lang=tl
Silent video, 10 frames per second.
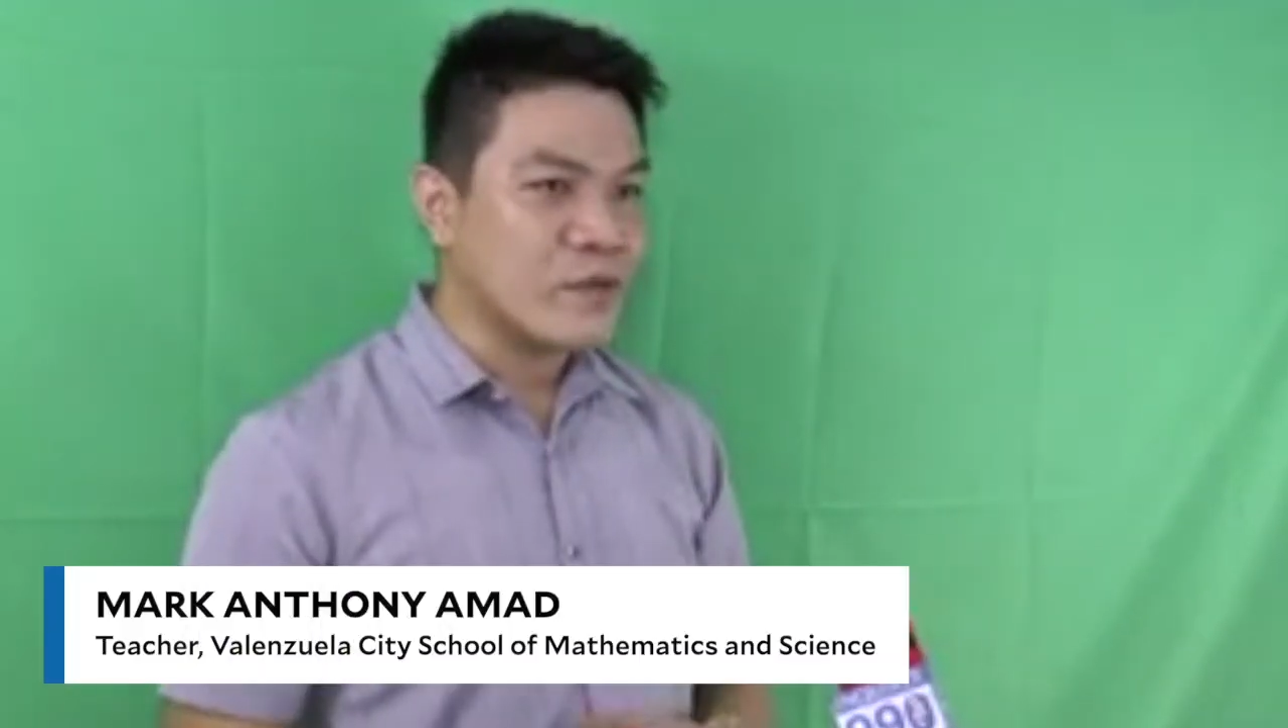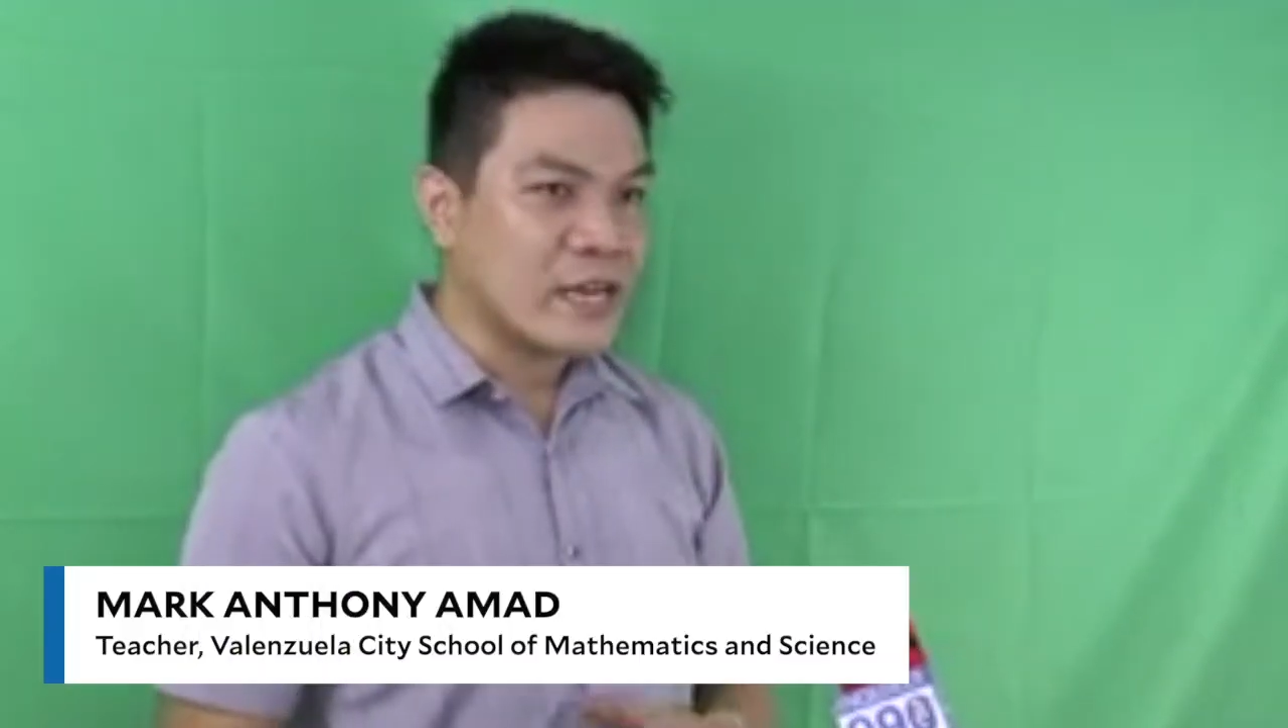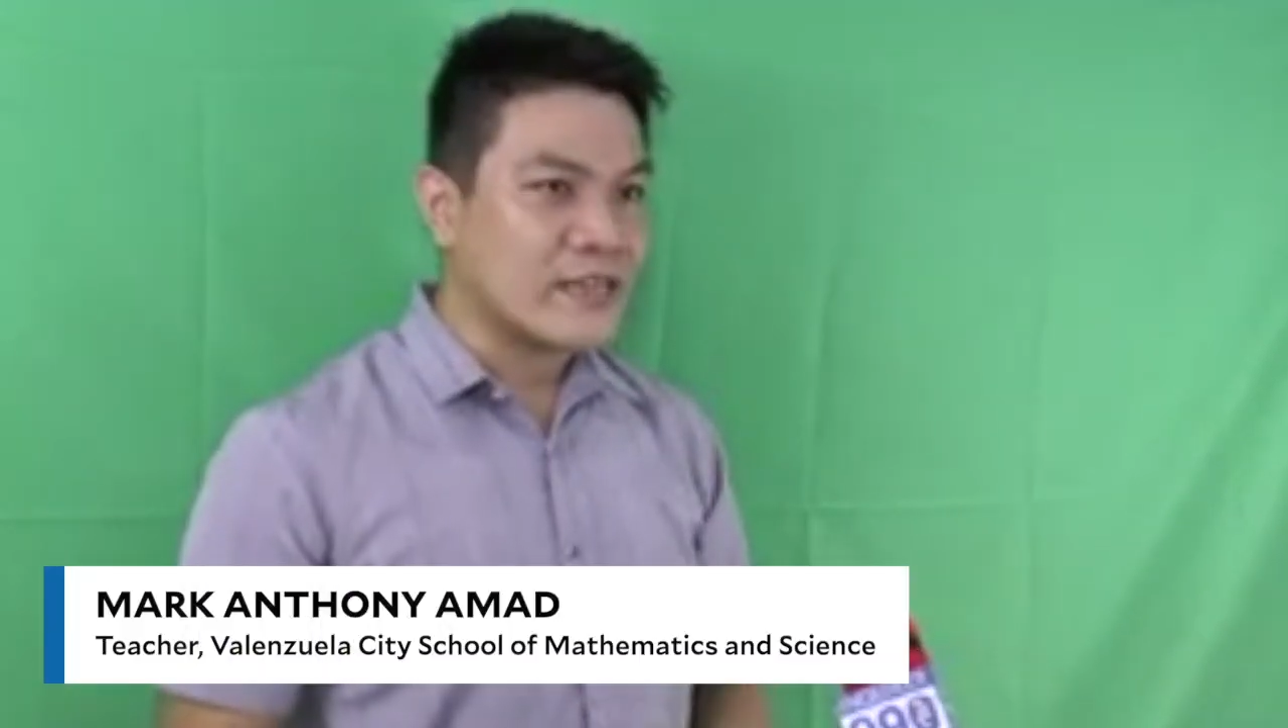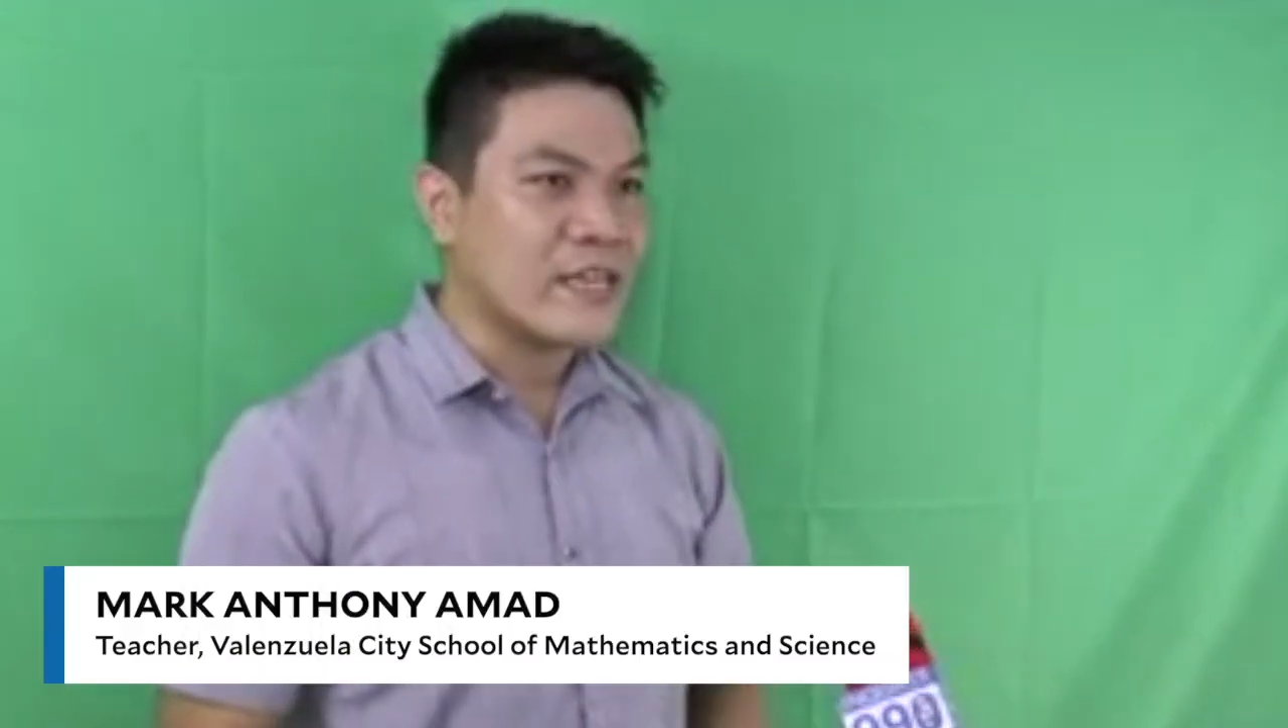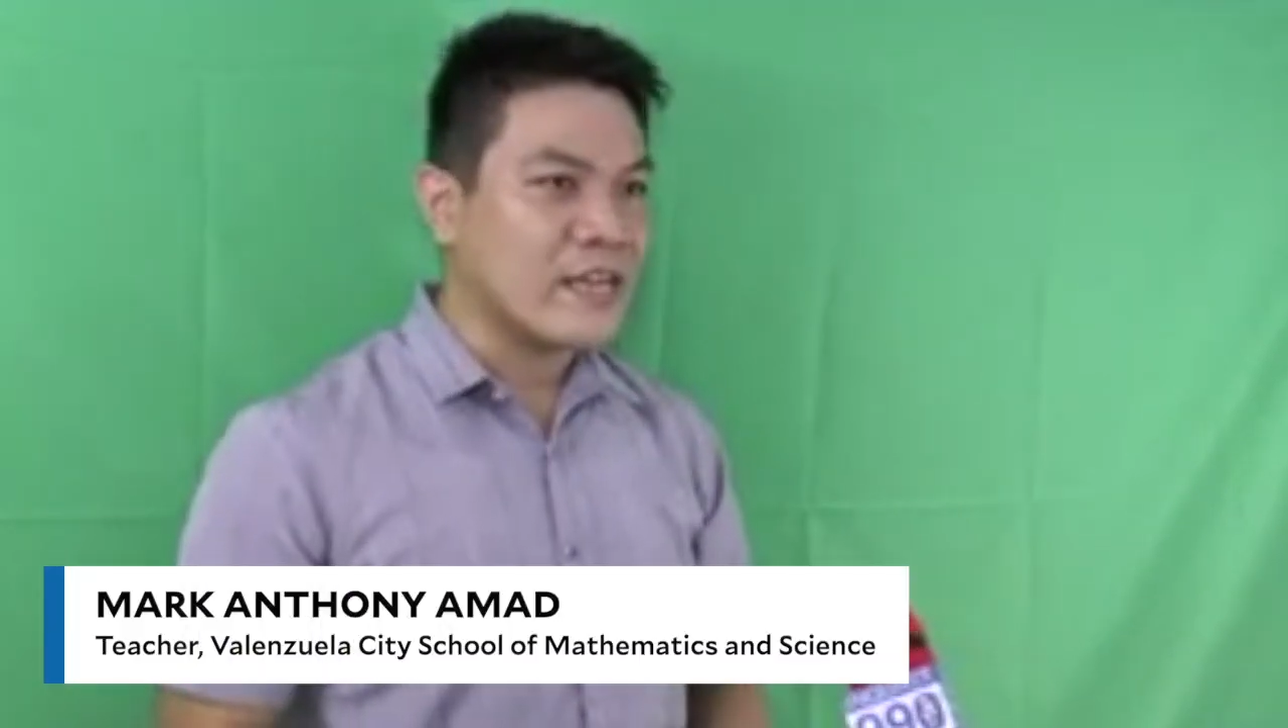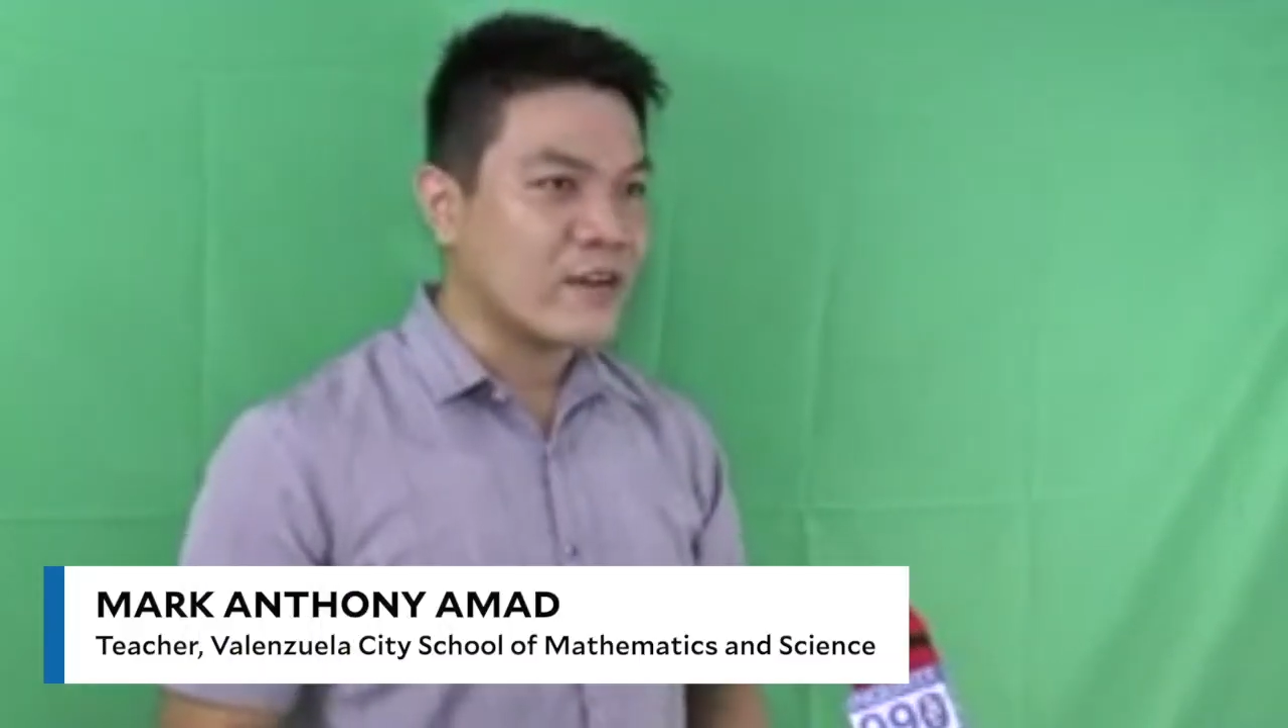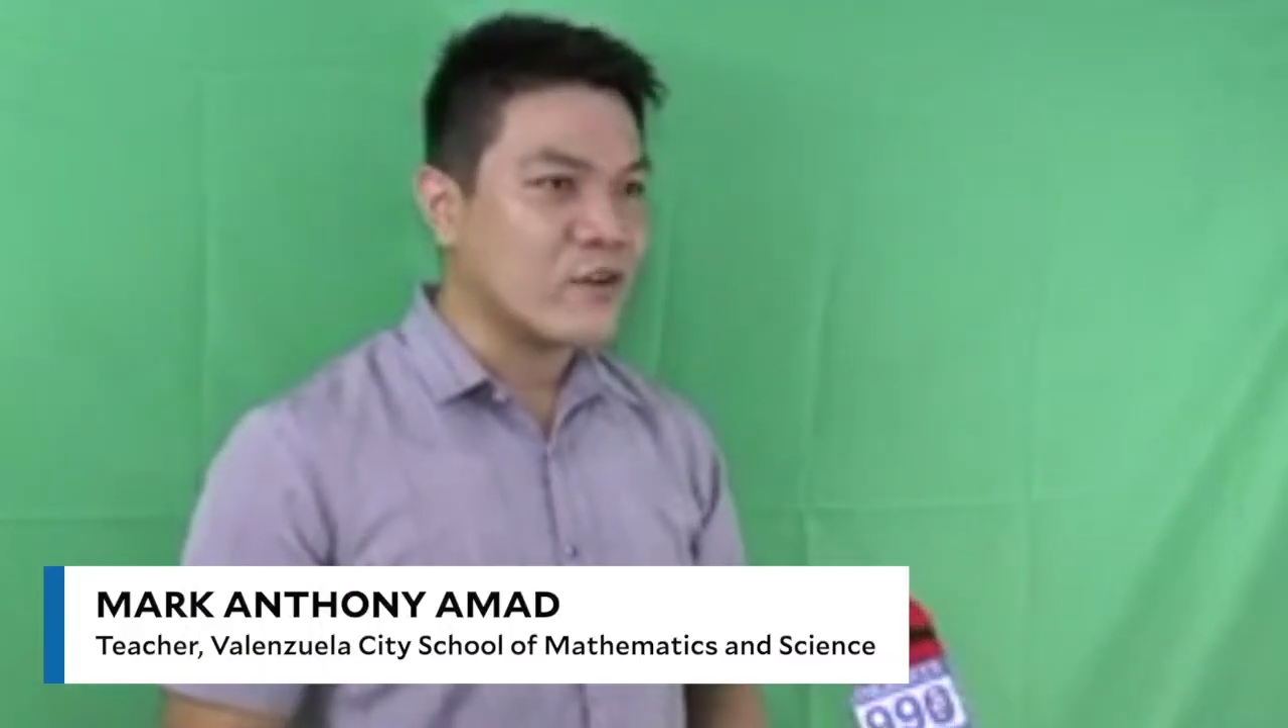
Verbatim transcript: natin na